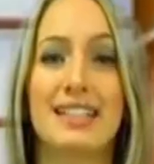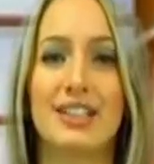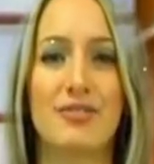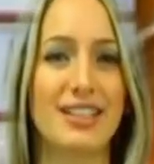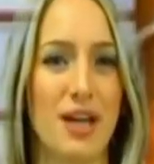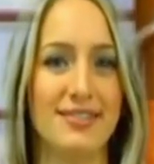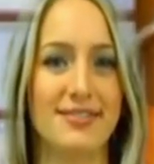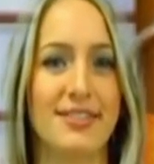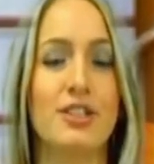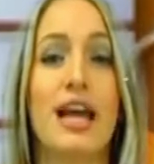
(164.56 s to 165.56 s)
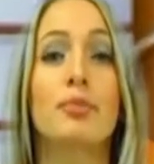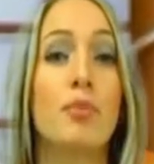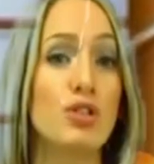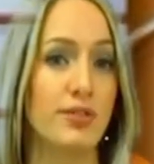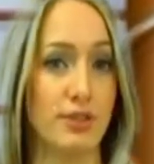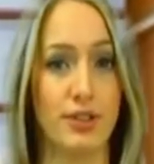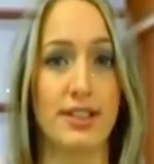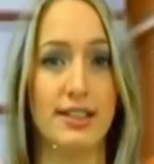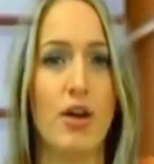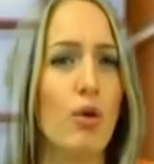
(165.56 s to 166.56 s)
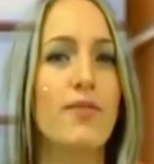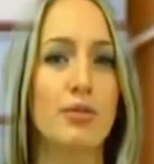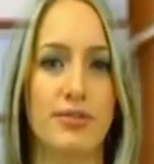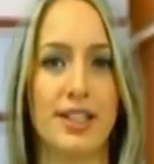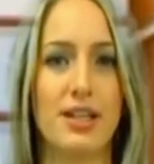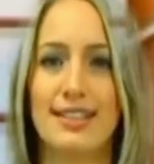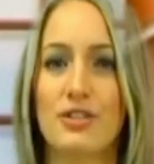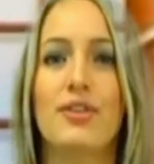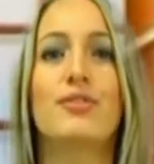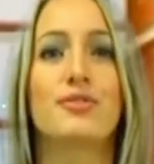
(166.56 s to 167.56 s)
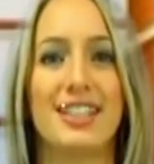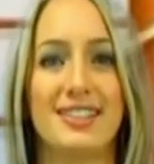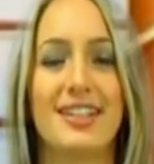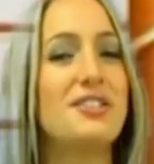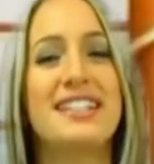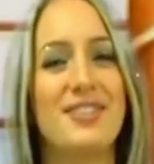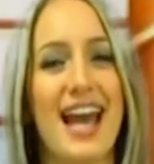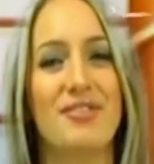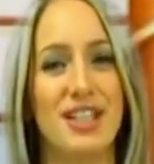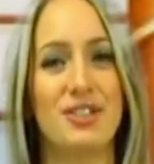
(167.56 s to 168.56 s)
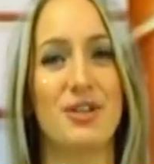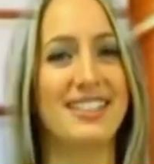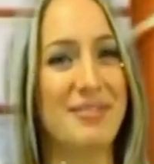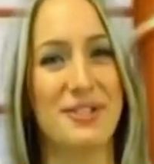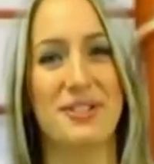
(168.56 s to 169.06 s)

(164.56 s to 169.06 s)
イン、坂上和也、万丈アパストシェアー